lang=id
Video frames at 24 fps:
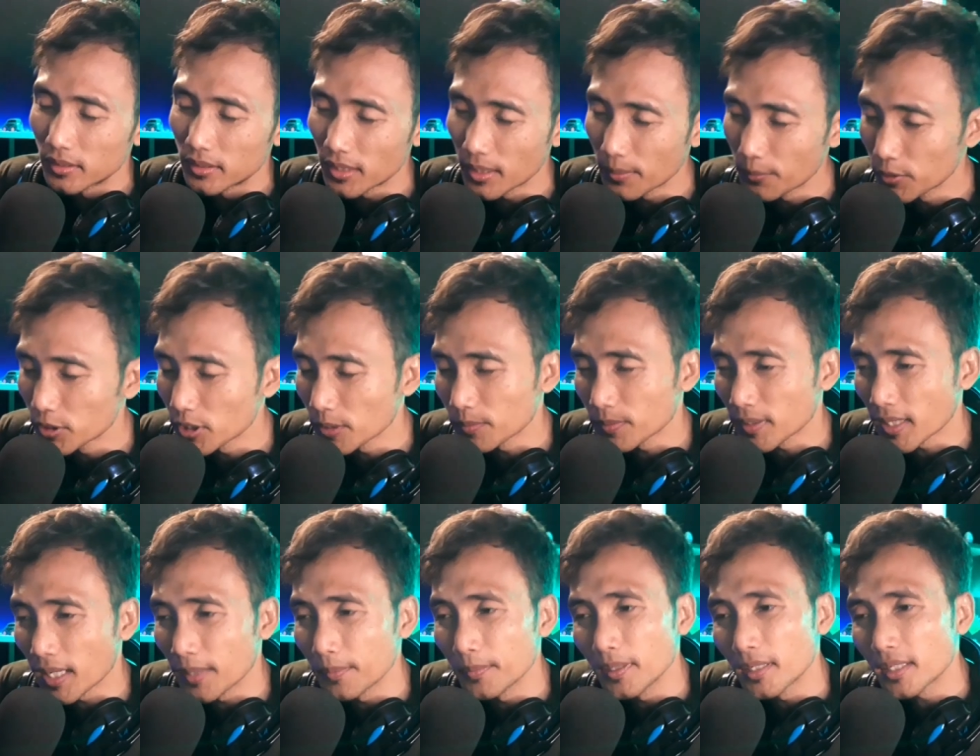1000
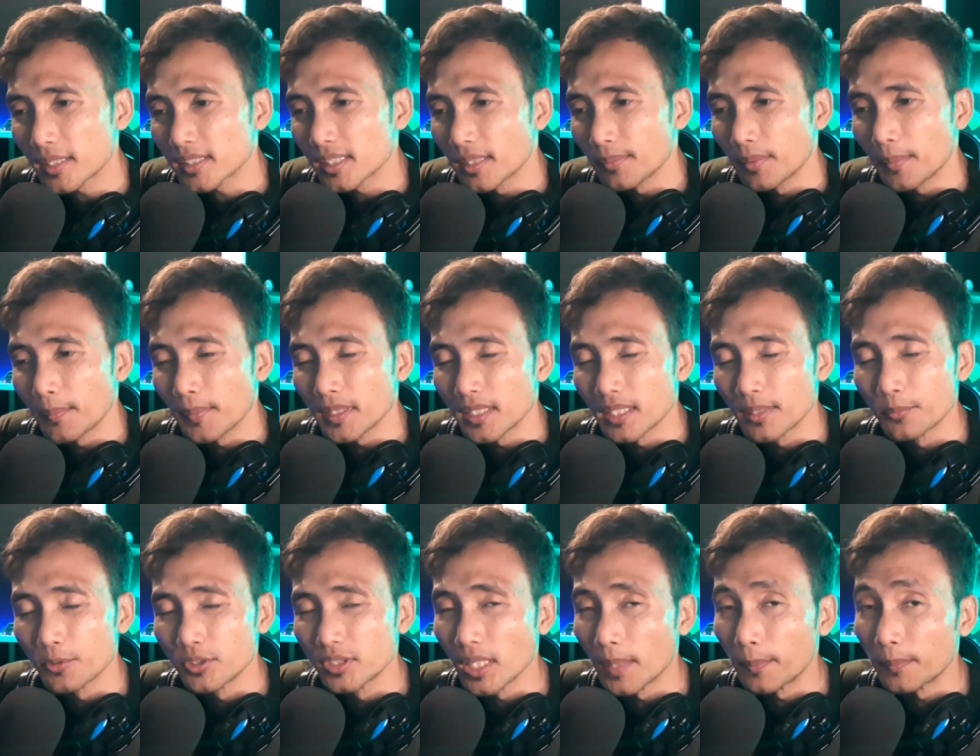subscriber sama
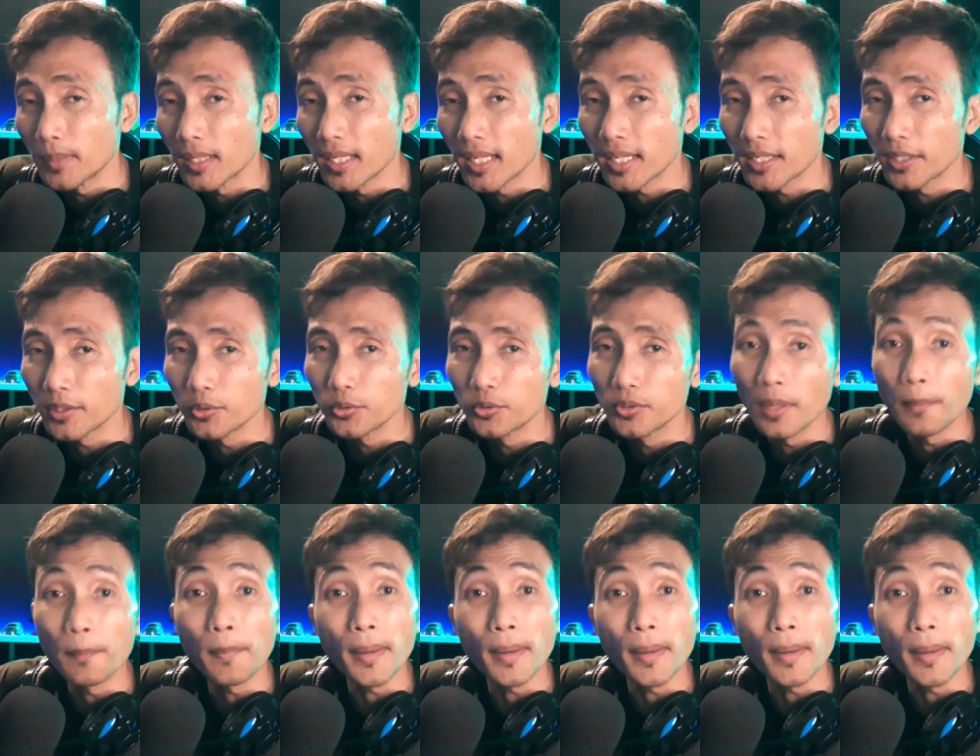4000 jam tayang itu udah